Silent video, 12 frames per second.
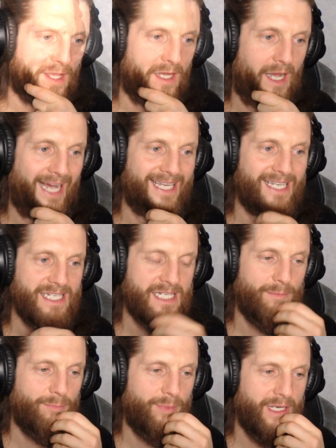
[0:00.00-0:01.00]
А если
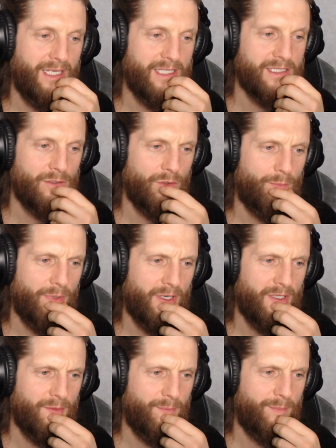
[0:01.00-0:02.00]
принесло,
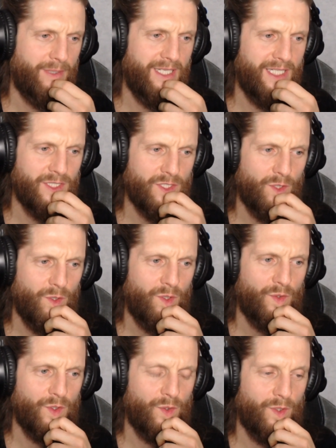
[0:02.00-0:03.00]
принесло,
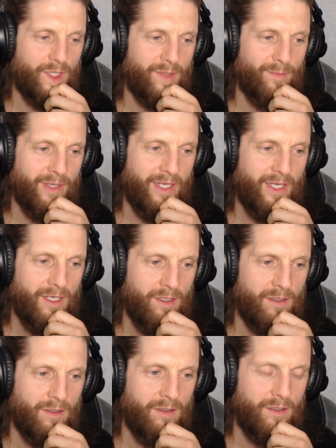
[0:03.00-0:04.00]
но только мне,
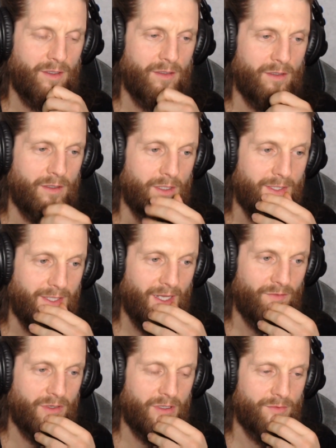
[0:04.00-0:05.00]

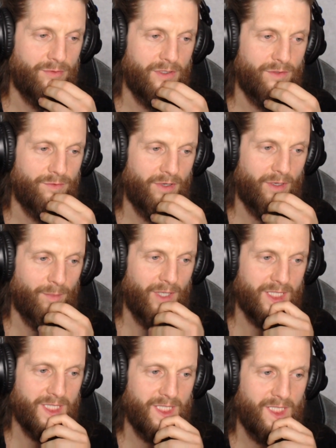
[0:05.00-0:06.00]
навыков и
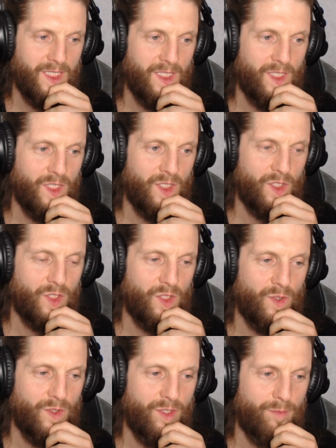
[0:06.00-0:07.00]
информации,
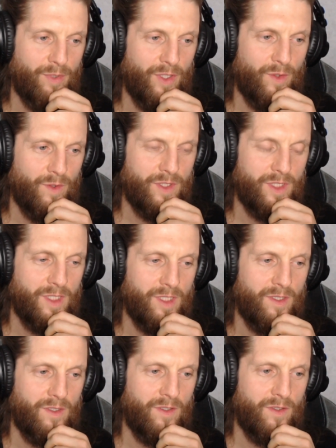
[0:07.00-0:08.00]
что не приносят
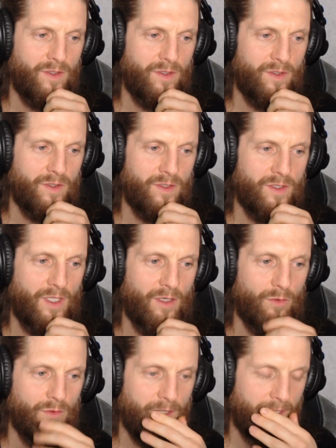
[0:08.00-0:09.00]

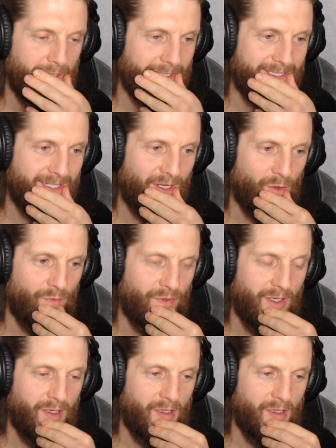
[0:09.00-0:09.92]
дохода или здоровья.